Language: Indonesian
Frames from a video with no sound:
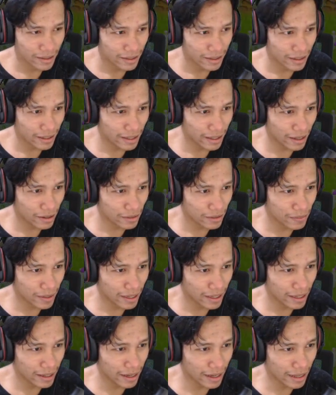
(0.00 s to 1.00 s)
kita harus
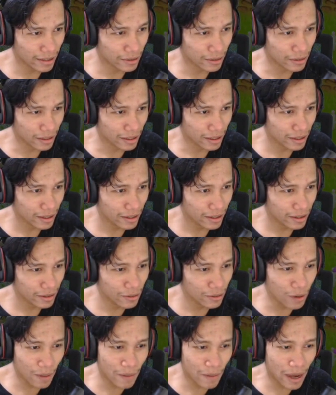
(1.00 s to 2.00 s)
mengingat cuy
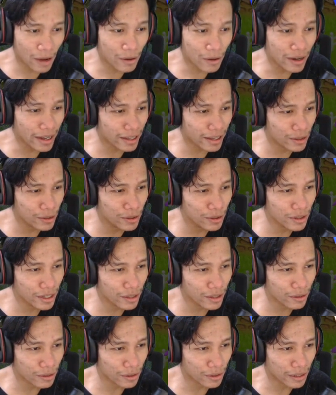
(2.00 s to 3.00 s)
gue baru nggak jujur
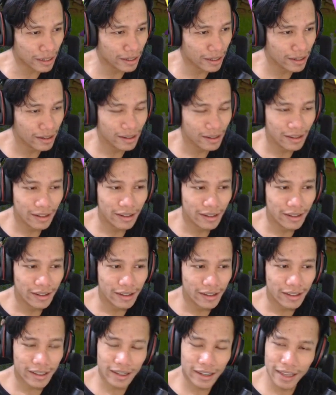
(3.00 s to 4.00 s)
itu cuy
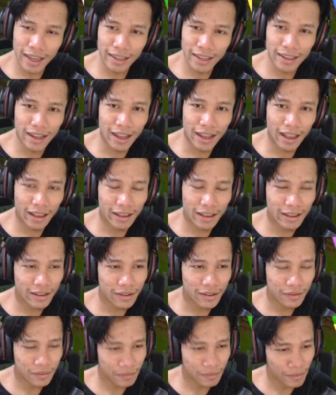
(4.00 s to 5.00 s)
ternyata
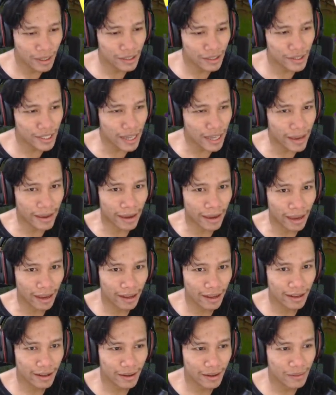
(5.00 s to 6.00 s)
bisa ya
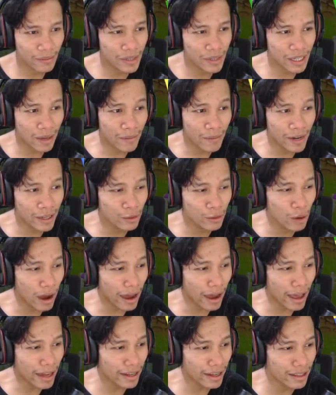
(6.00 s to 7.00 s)
bisa beli dua
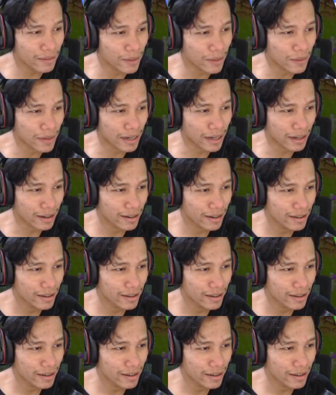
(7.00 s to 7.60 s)
kali teman-teman